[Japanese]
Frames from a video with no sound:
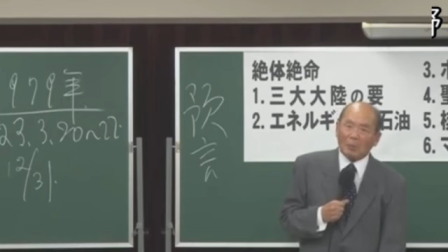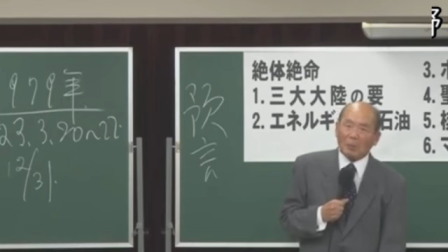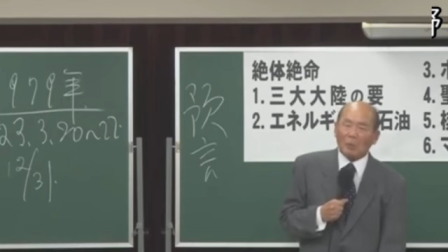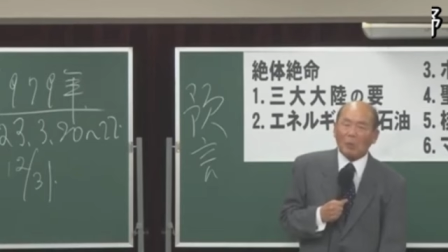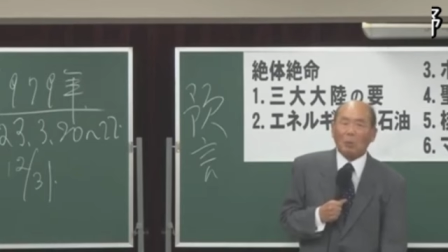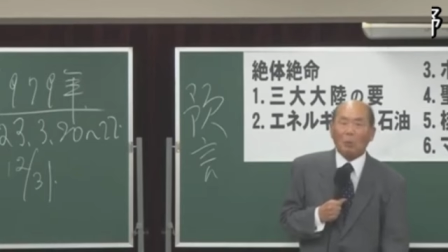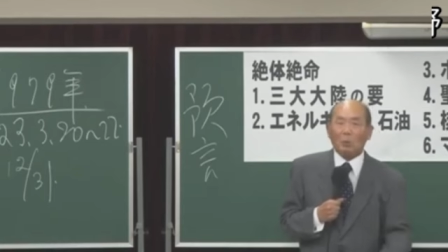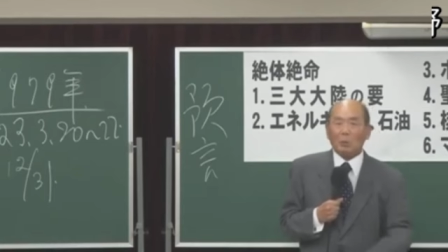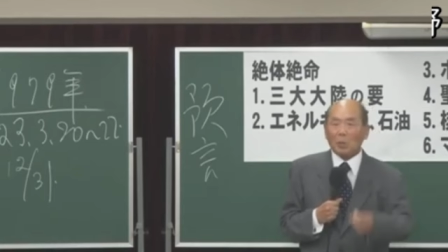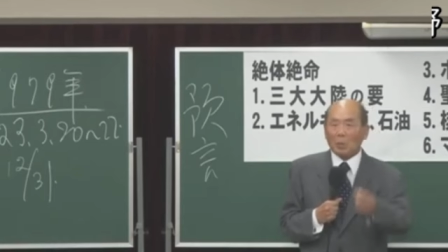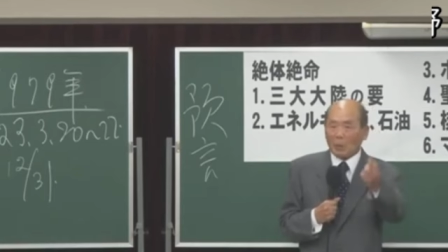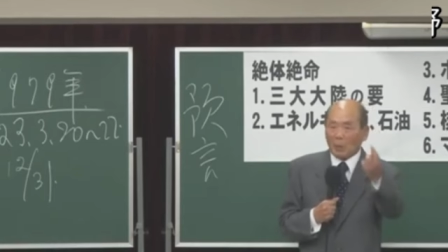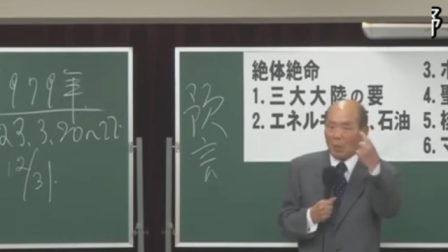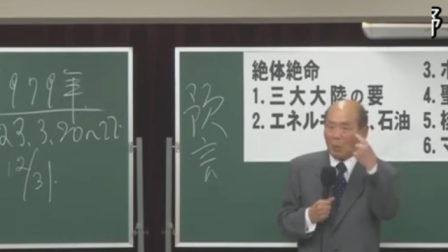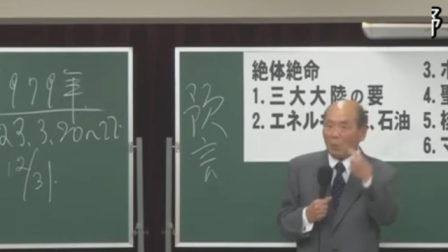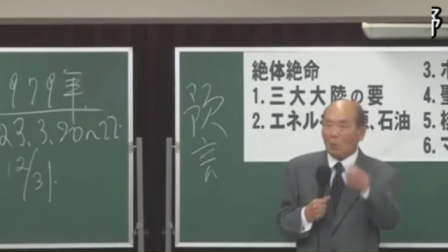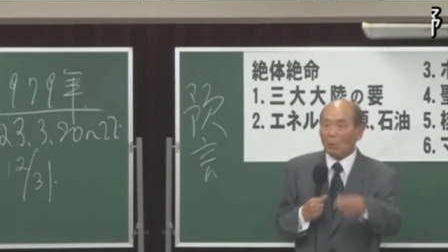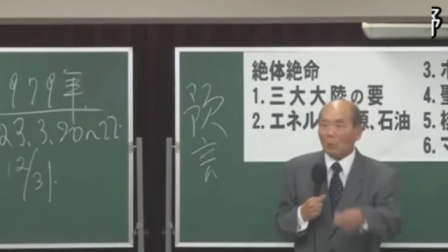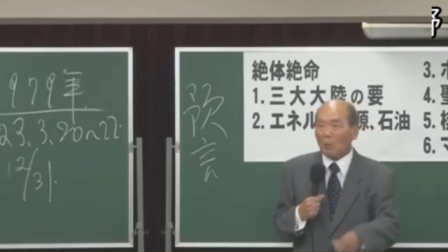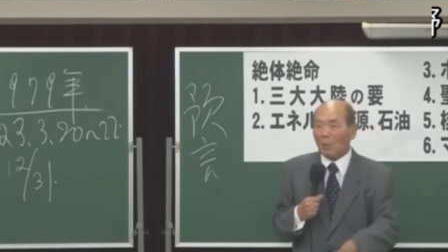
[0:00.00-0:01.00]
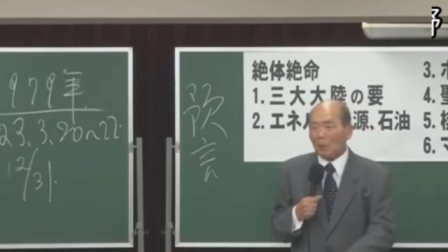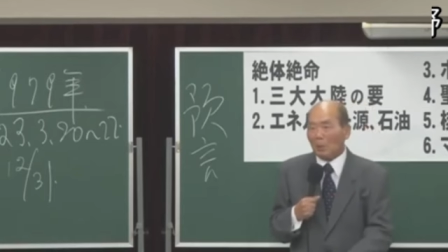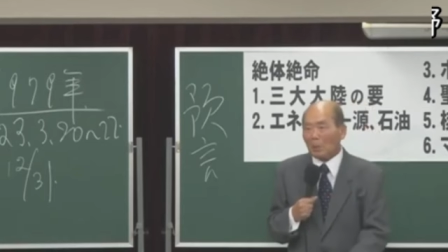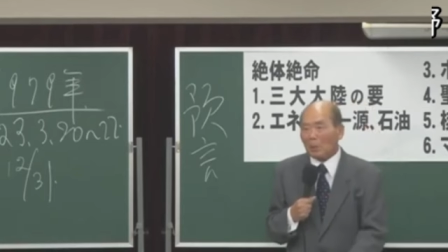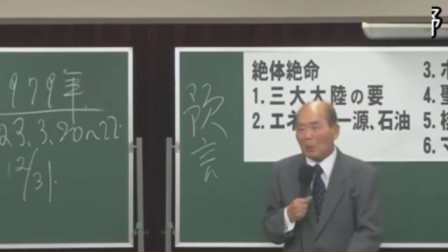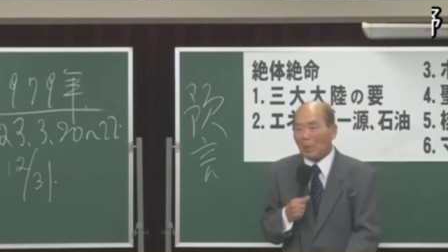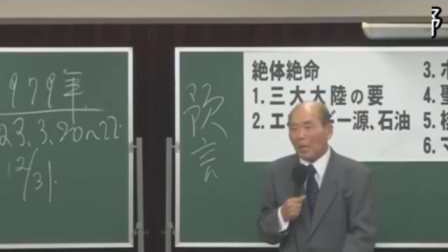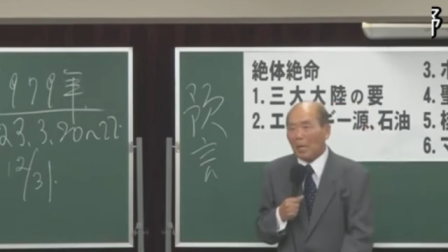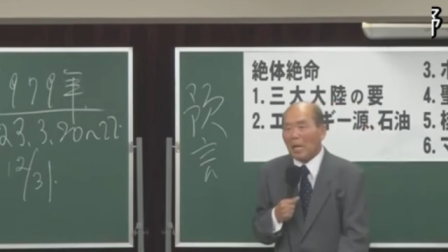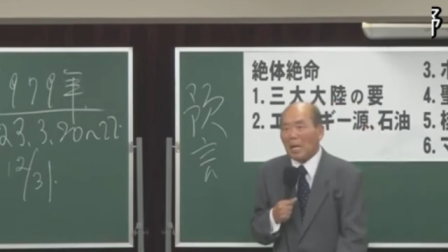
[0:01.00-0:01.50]
そのロシア人が僕に言いま
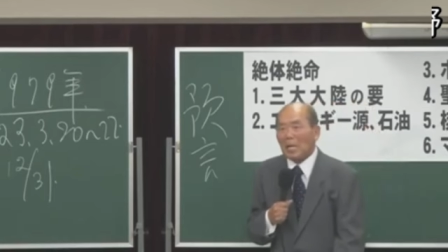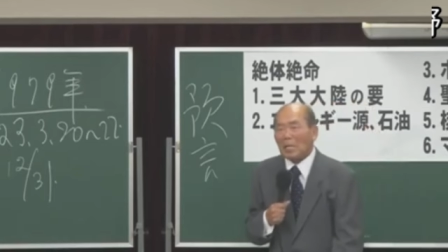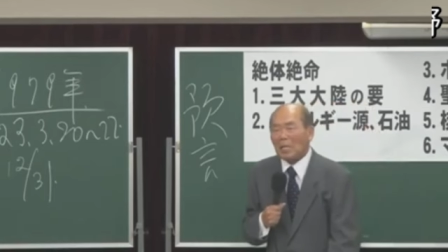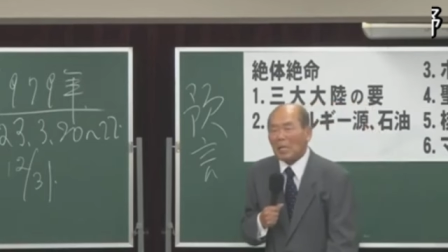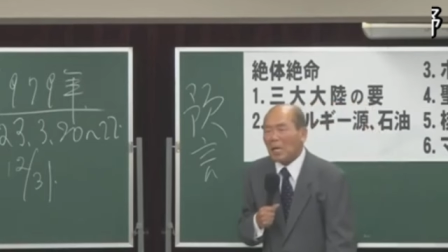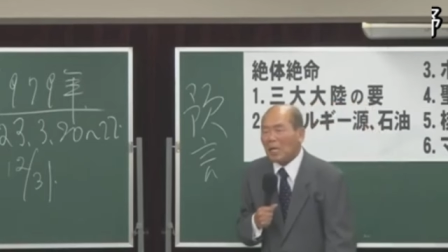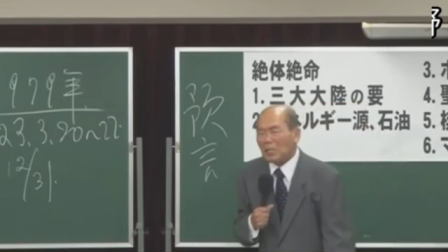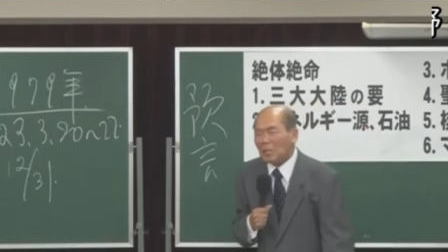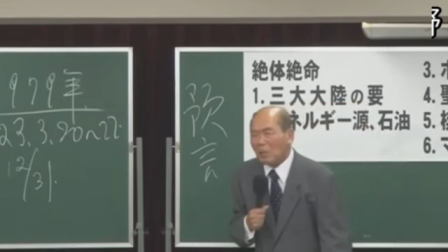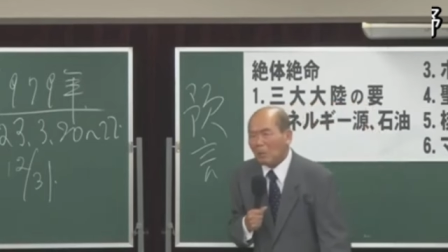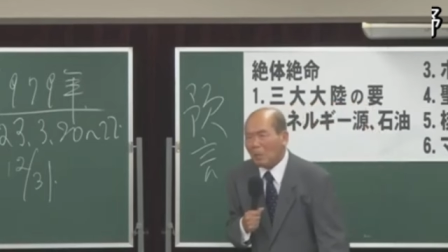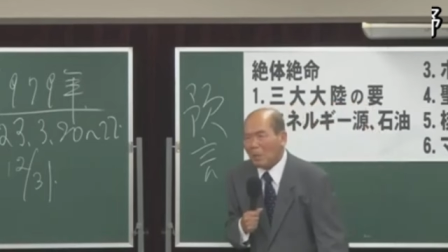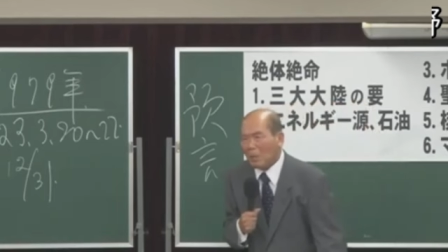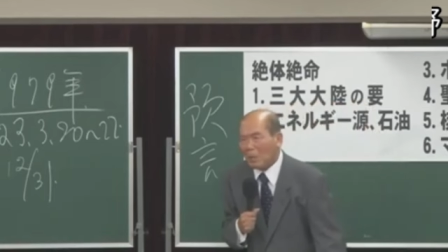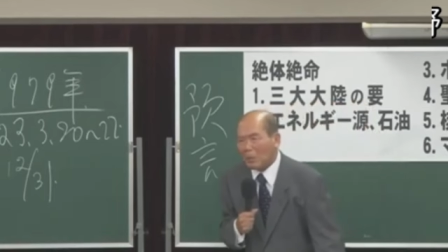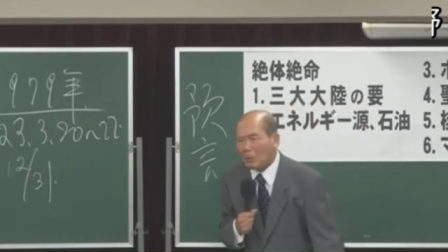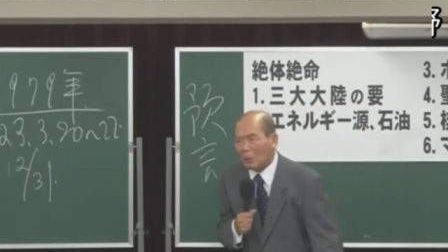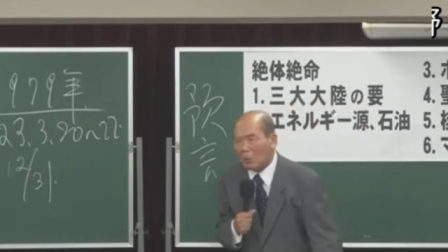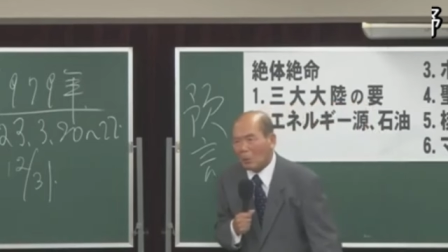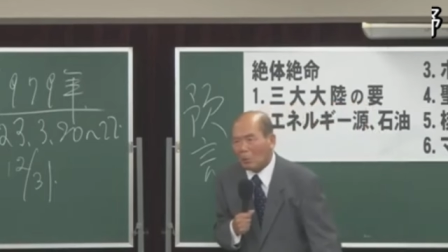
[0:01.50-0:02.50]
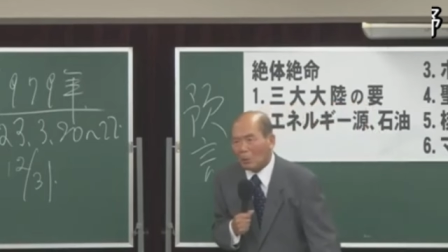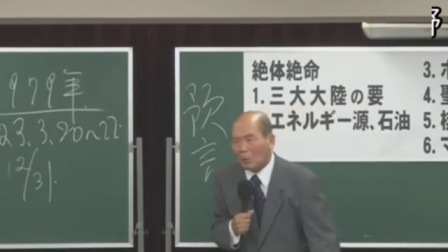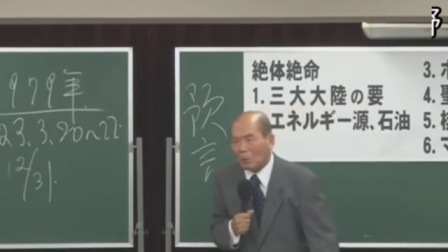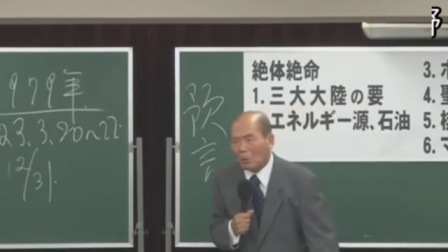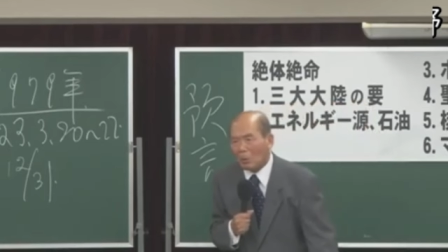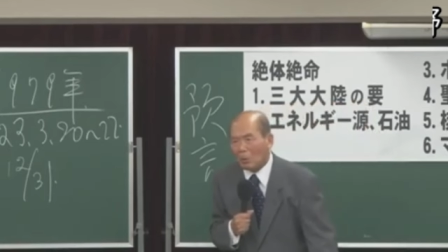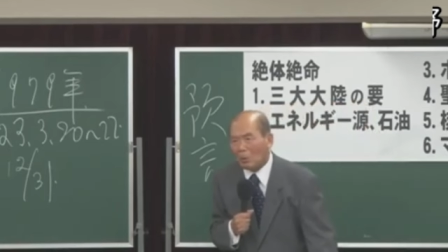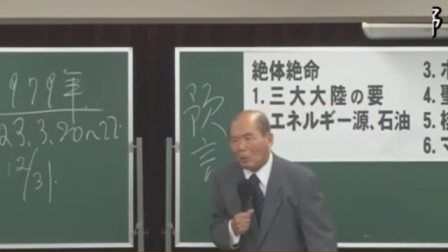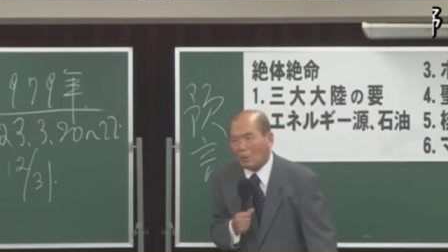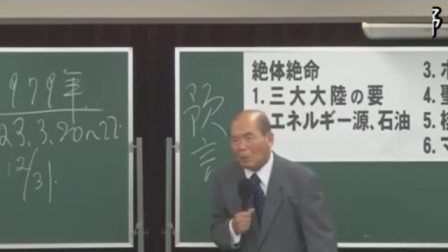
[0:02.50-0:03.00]
した KGB ですよ
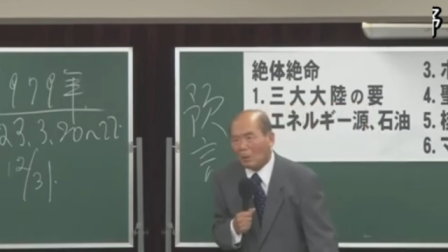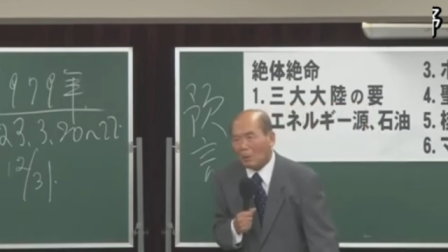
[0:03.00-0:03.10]
元